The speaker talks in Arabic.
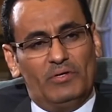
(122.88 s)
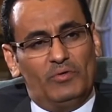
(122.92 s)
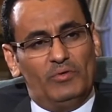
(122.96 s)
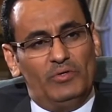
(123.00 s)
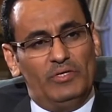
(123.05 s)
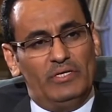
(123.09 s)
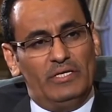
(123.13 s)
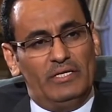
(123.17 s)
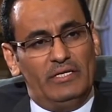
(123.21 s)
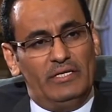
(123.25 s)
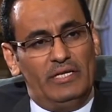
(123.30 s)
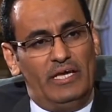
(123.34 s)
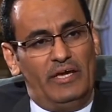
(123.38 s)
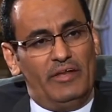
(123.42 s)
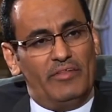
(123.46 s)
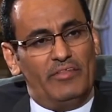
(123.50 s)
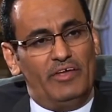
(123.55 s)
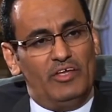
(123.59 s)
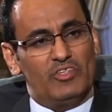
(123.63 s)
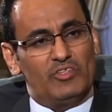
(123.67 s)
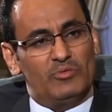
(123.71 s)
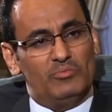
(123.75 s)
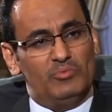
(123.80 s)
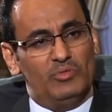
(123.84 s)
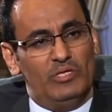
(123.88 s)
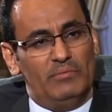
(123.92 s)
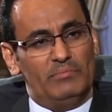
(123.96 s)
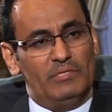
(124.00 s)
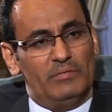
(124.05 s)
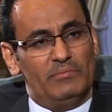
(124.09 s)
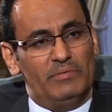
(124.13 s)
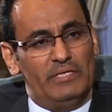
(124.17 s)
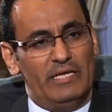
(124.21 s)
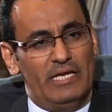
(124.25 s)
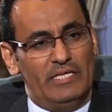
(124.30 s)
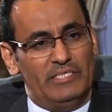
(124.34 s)
كنا نعرض على سمو
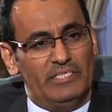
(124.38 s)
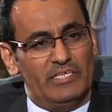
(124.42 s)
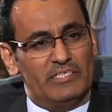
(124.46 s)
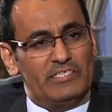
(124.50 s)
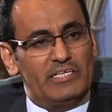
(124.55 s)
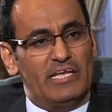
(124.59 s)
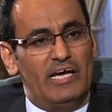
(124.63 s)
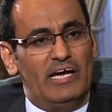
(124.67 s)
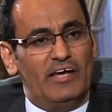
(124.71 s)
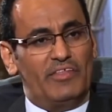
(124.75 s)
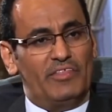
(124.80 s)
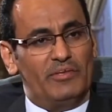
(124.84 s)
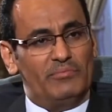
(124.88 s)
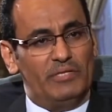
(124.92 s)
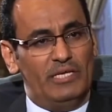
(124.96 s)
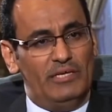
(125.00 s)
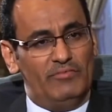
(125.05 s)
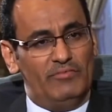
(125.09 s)
الامير بان انجزنا اكثر من